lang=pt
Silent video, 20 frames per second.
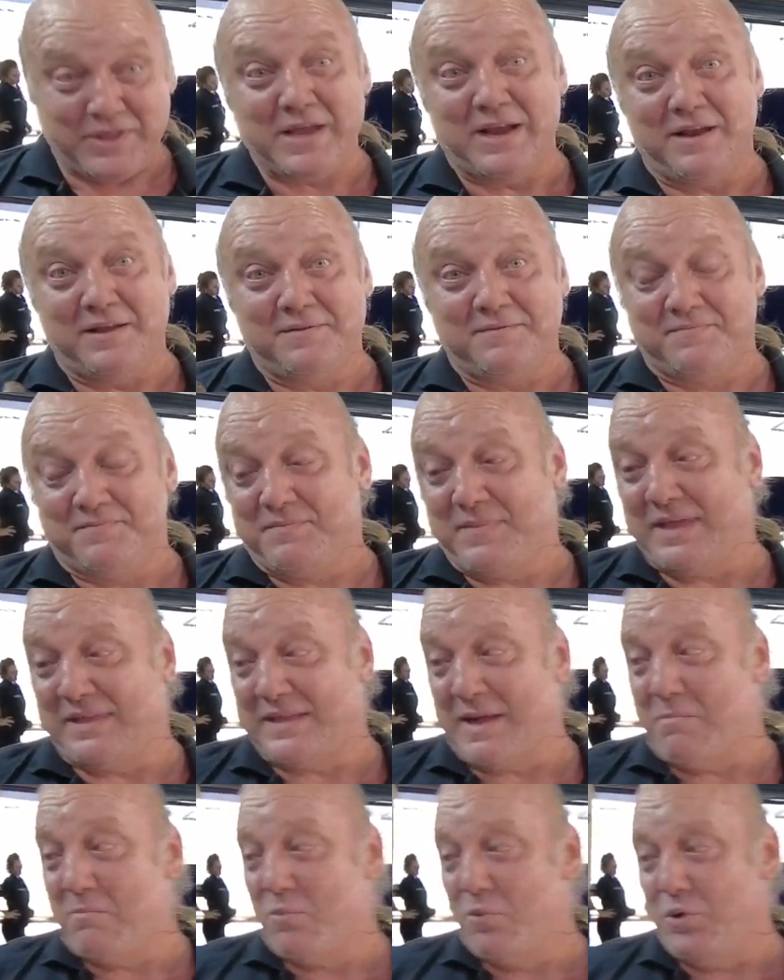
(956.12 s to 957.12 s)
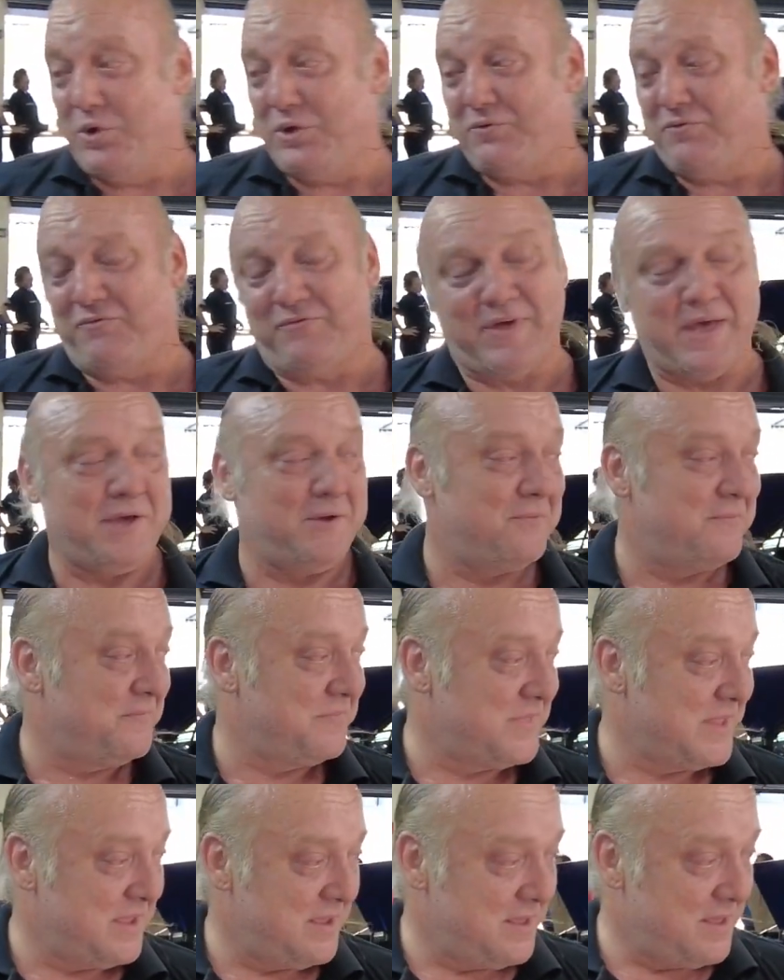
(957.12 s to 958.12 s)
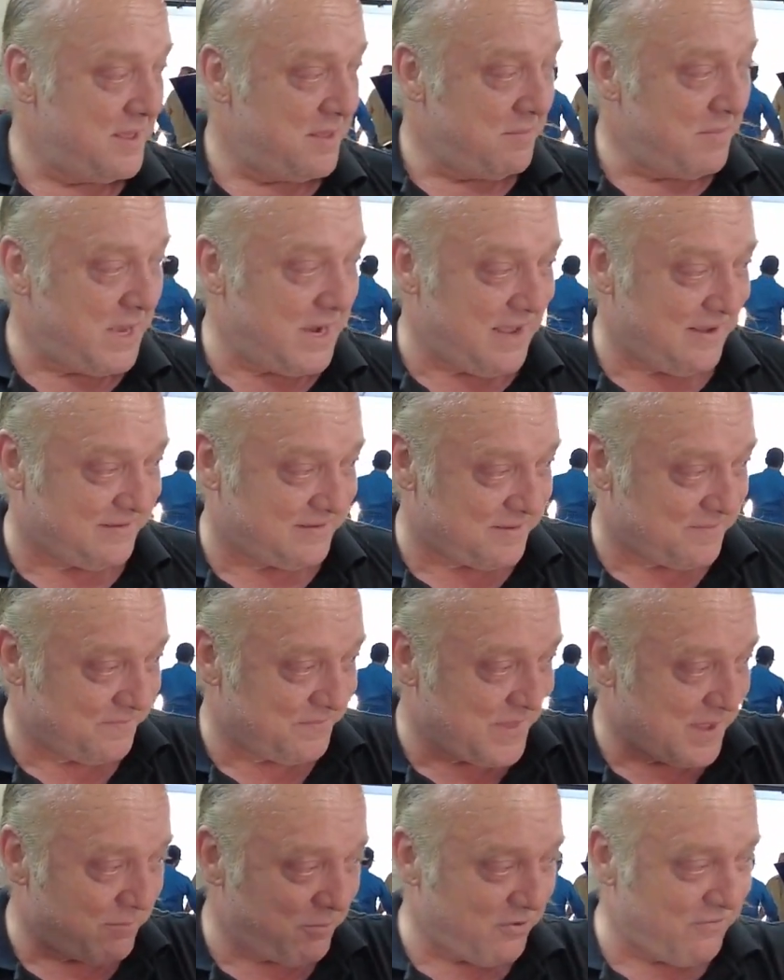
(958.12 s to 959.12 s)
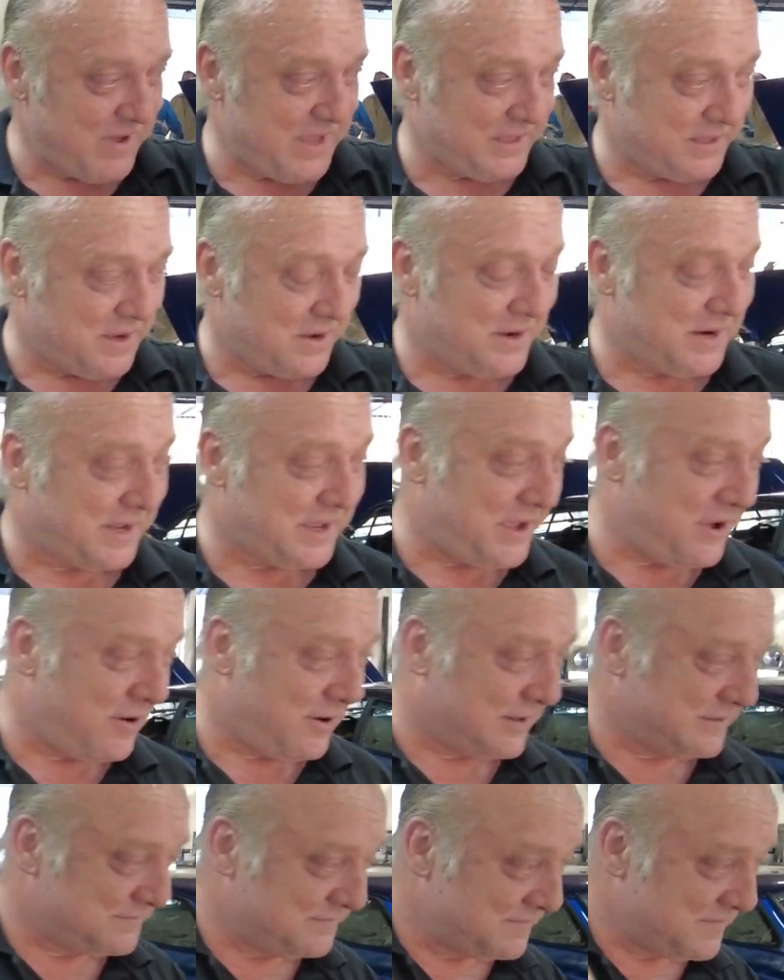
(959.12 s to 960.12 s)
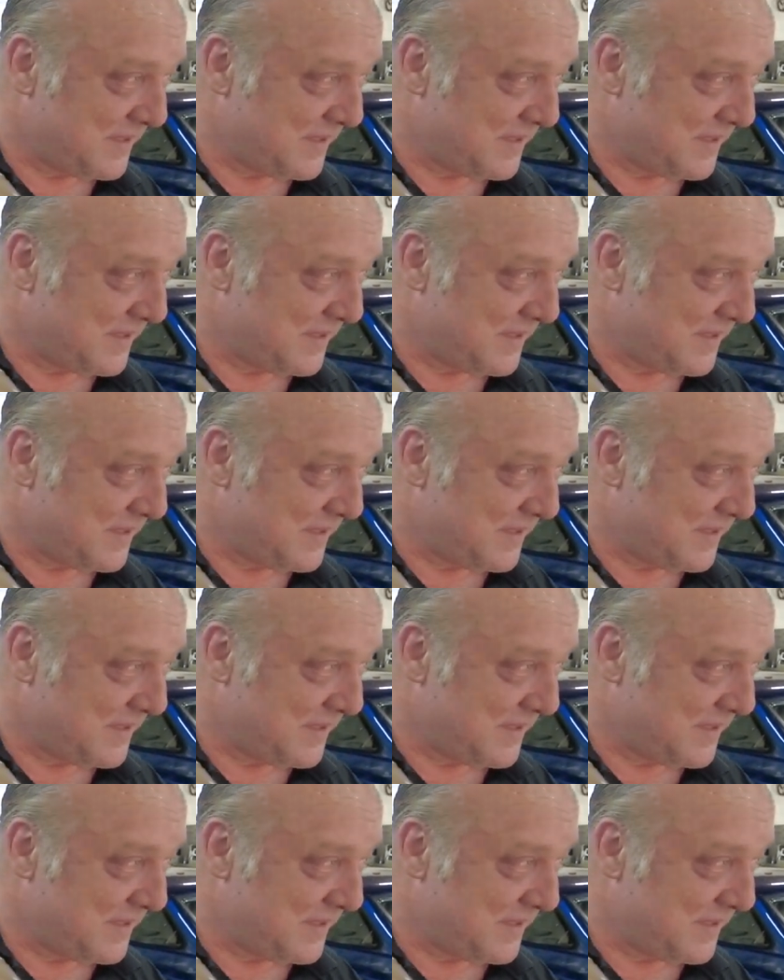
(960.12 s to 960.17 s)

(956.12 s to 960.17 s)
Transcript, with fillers: dele, porque tá muito feio. Beleza? Aproveitando aqui, ó.